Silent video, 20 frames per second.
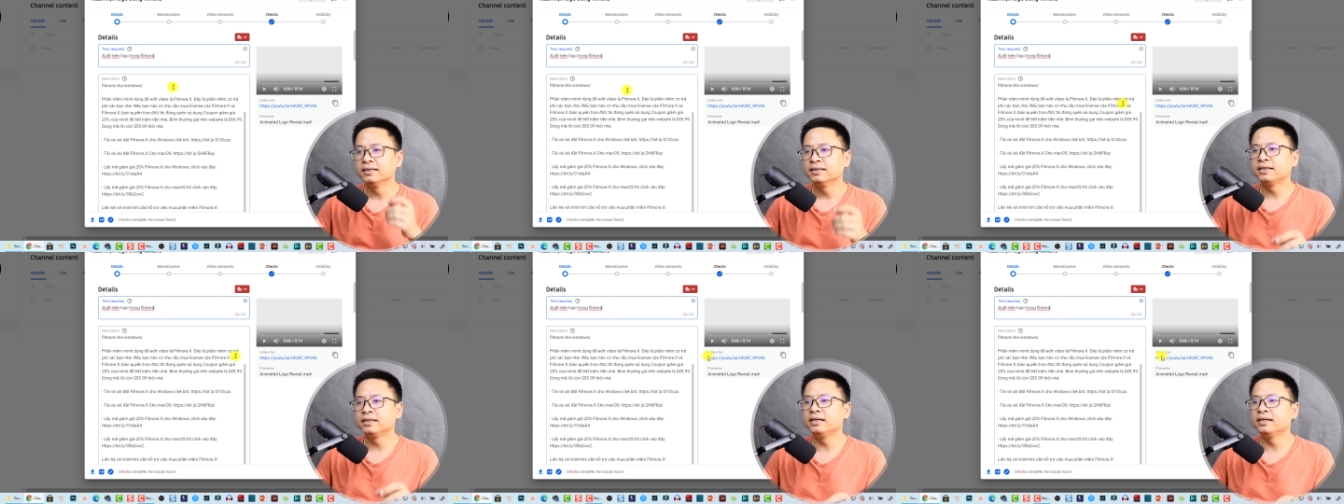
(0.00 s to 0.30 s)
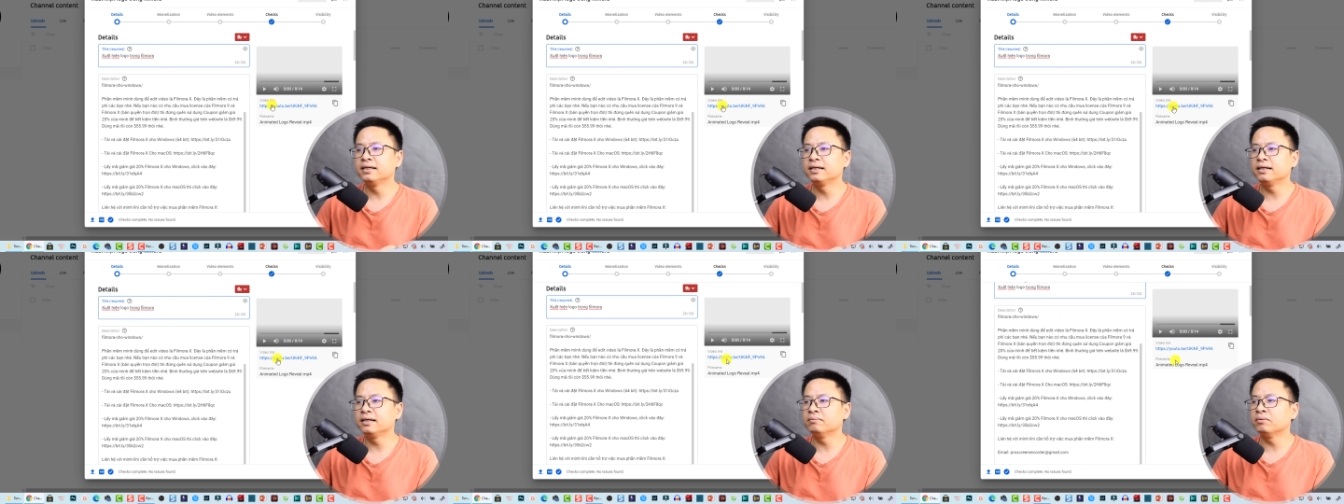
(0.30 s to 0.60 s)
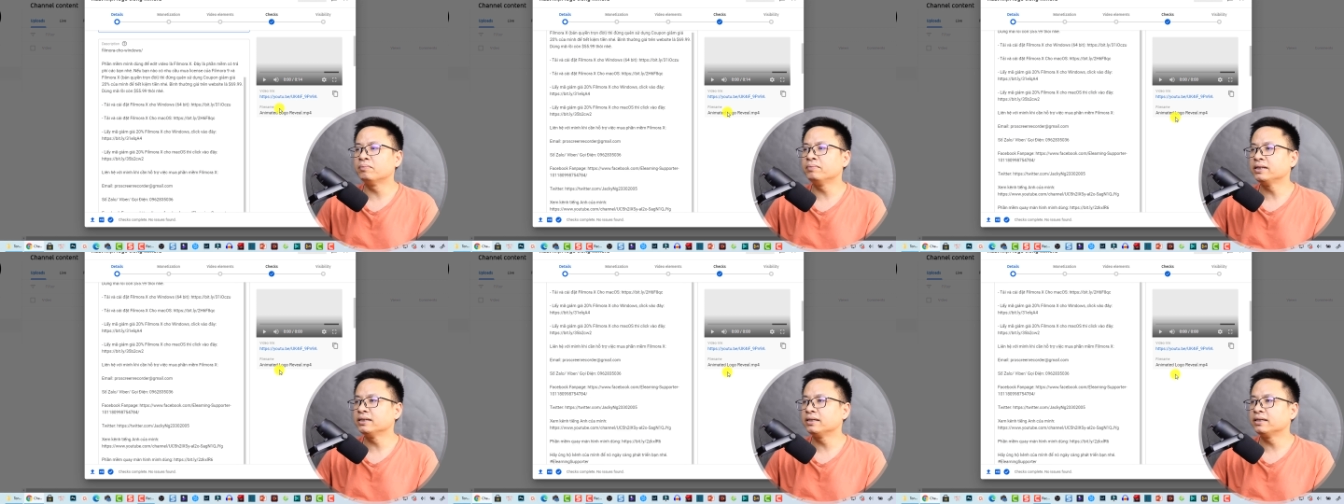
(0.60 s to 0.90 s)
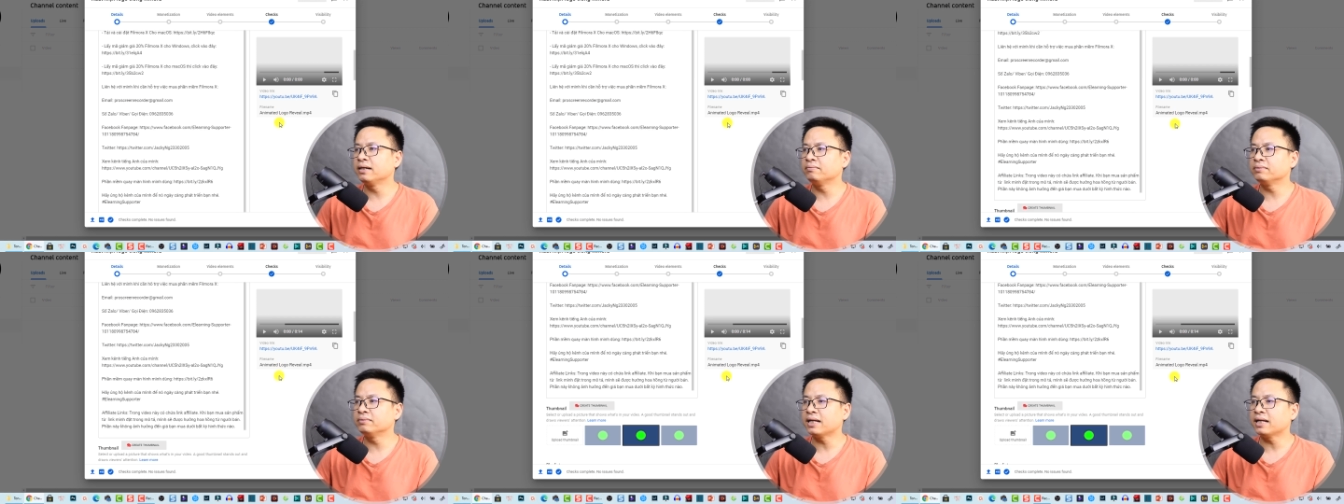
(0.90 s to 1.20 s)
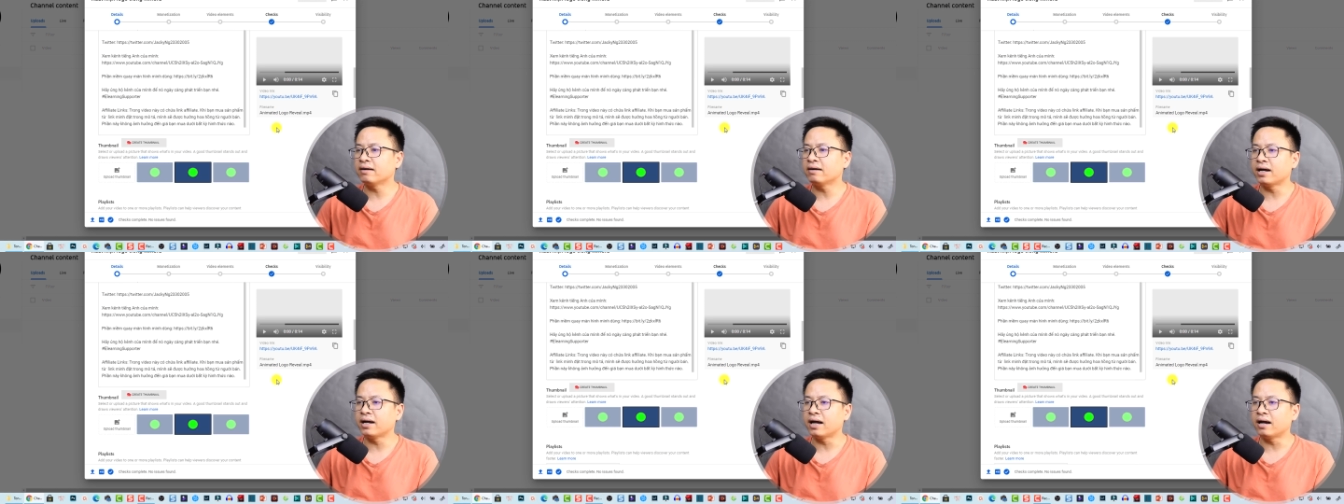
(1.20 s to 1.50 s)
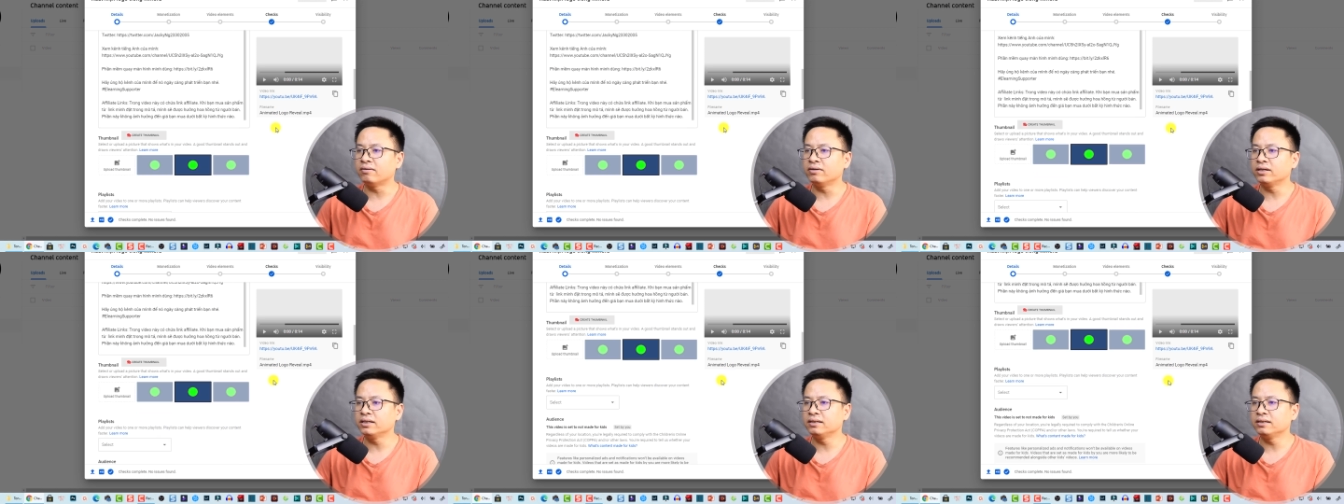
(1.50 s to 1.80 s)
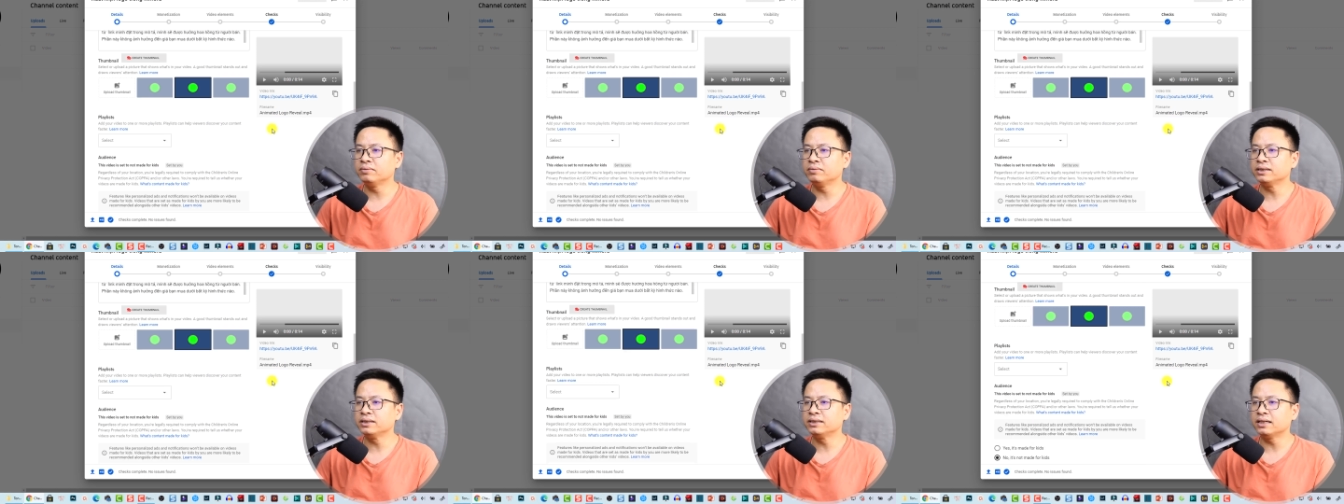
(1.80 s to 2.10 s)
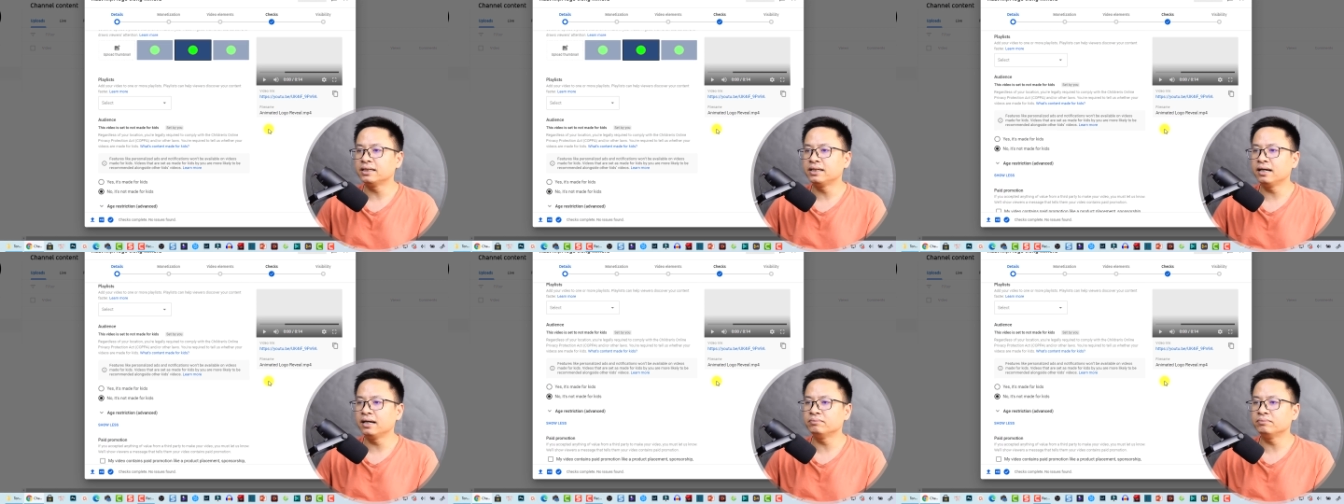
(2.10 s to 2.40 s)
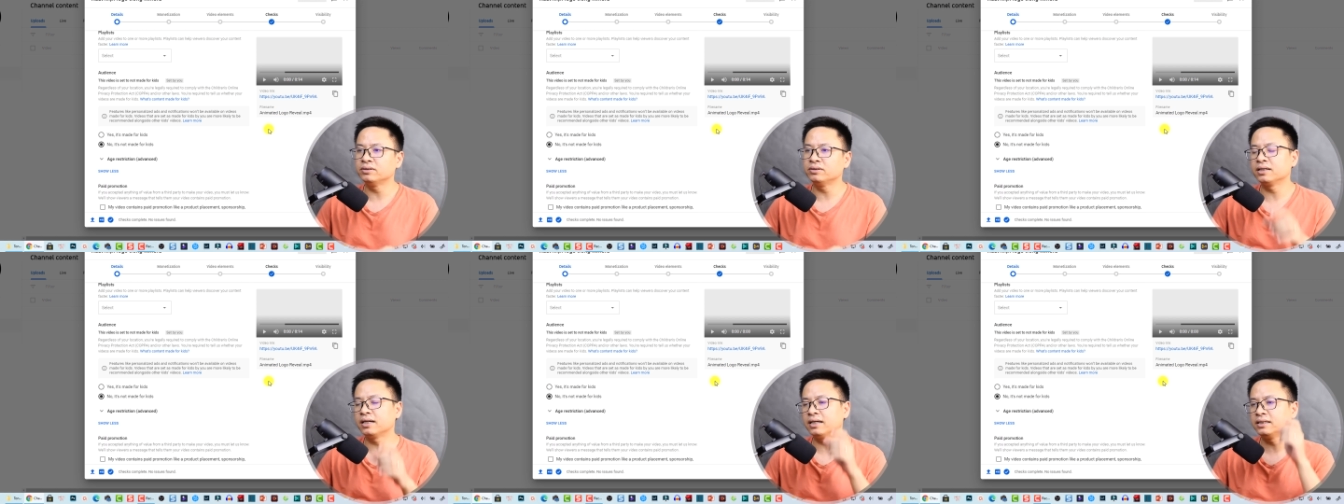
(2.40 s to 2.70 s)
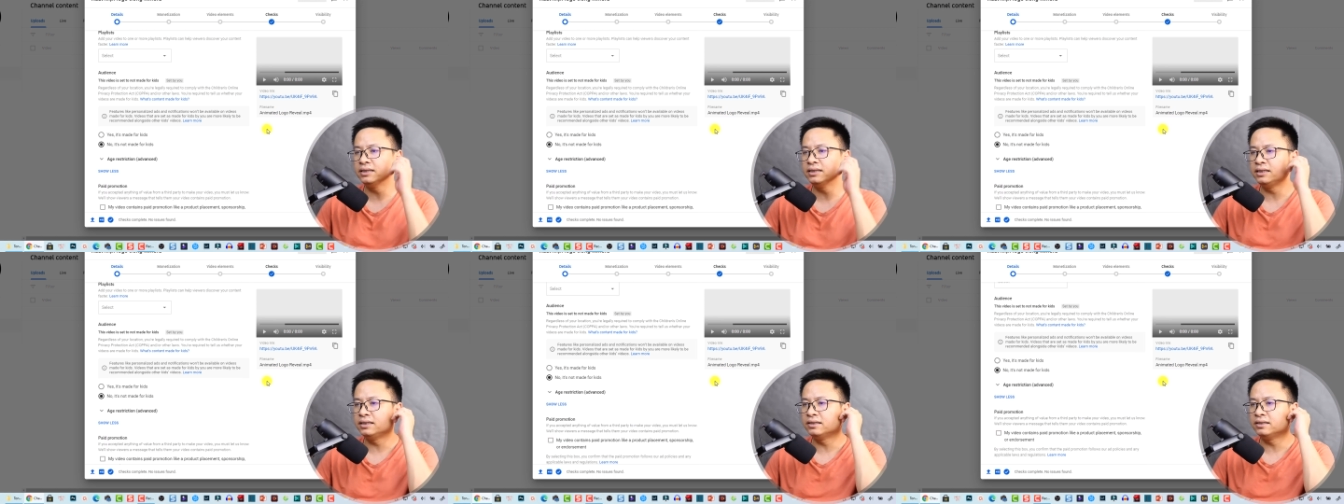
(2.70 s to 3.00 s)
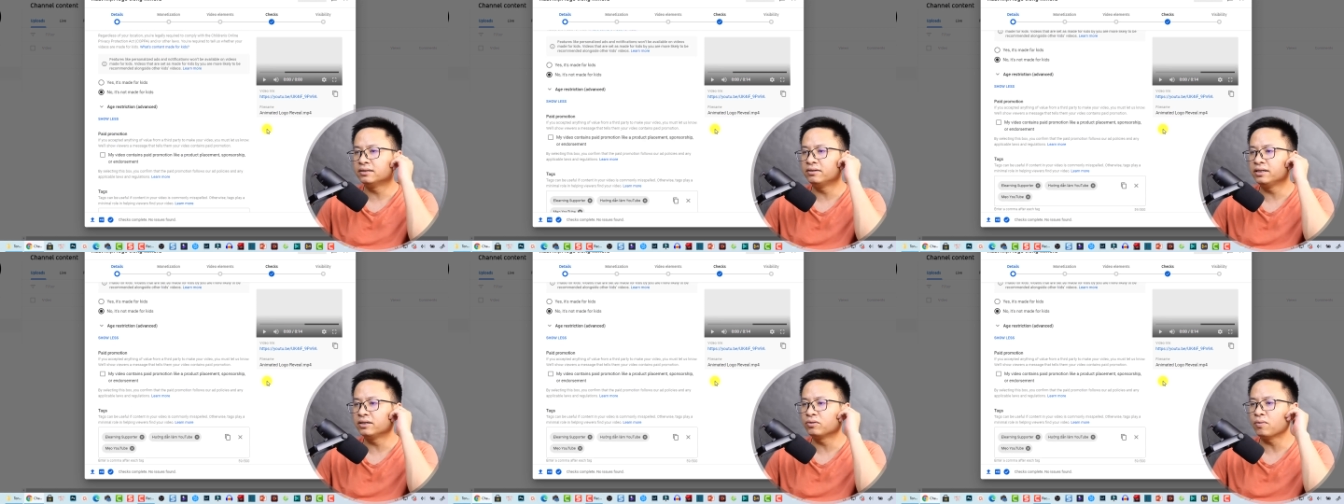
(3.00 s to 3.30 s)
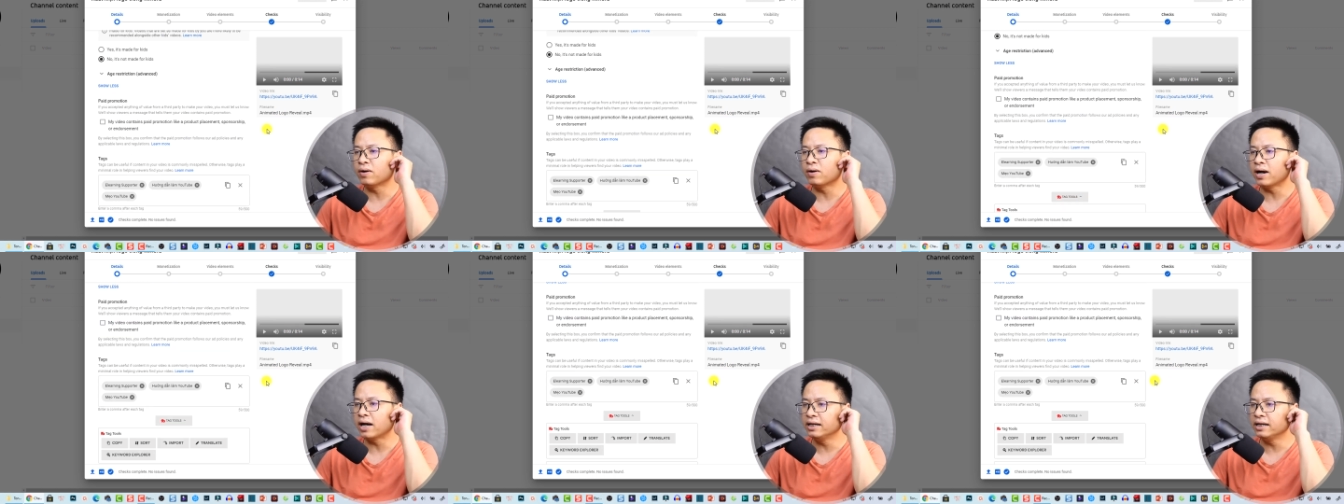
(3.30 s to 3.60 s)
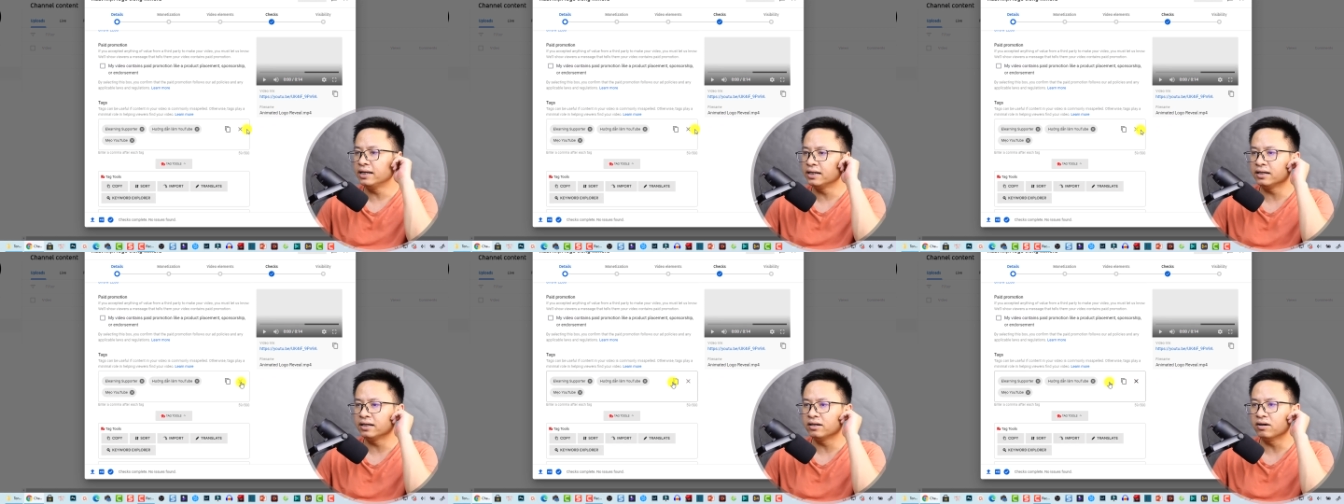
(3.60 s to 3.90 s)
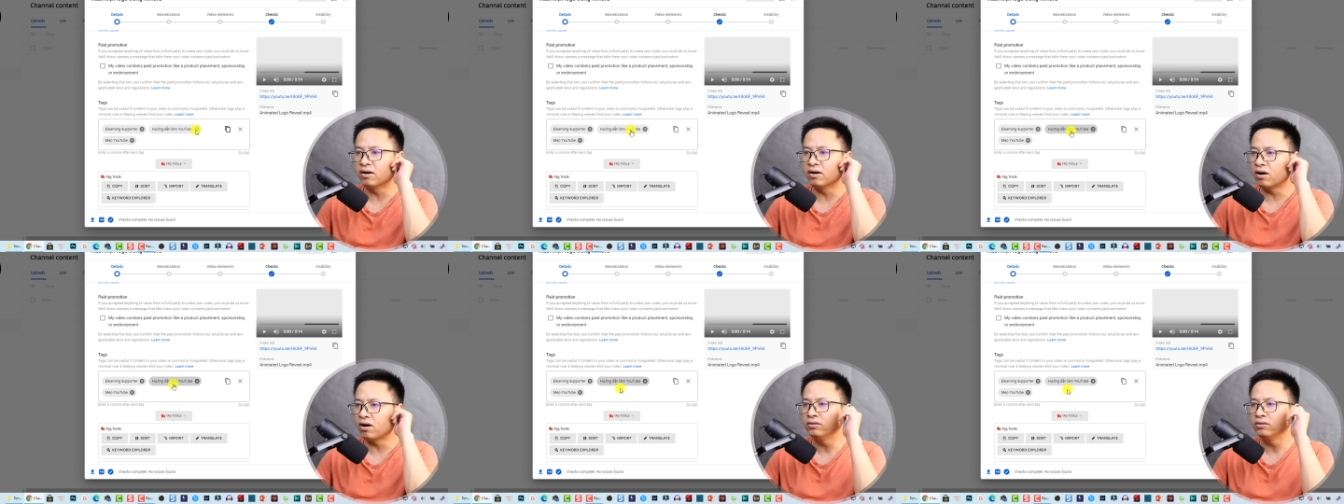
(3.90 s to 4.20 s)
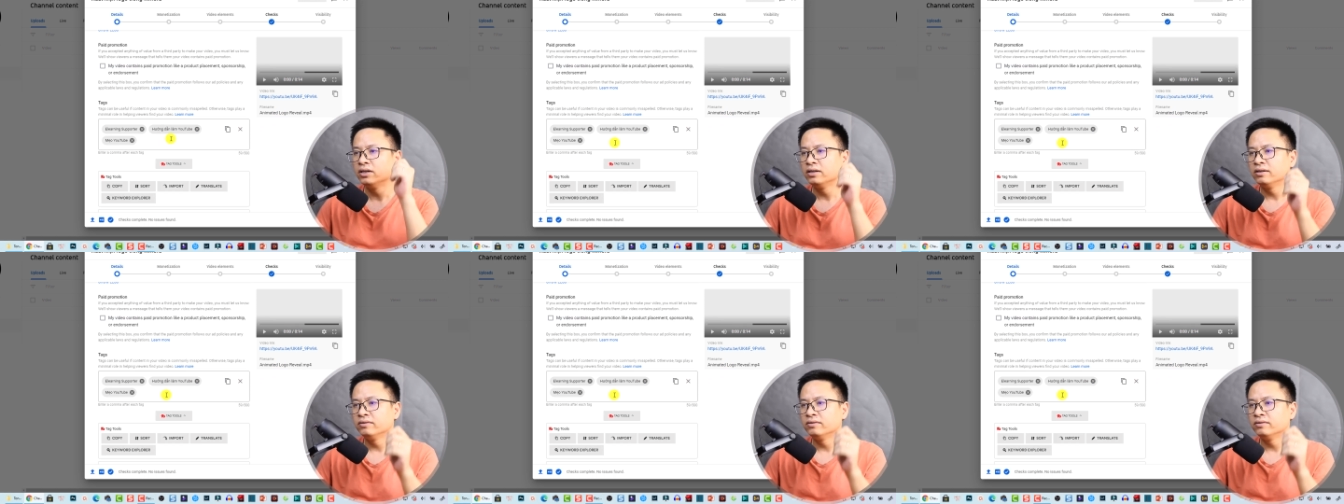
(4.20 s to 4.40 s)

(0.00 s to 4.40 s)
Thì khi mà mình thêm tag vào ấy, thì mình sẽ thêm cái gì nó liên quan đến cái đó.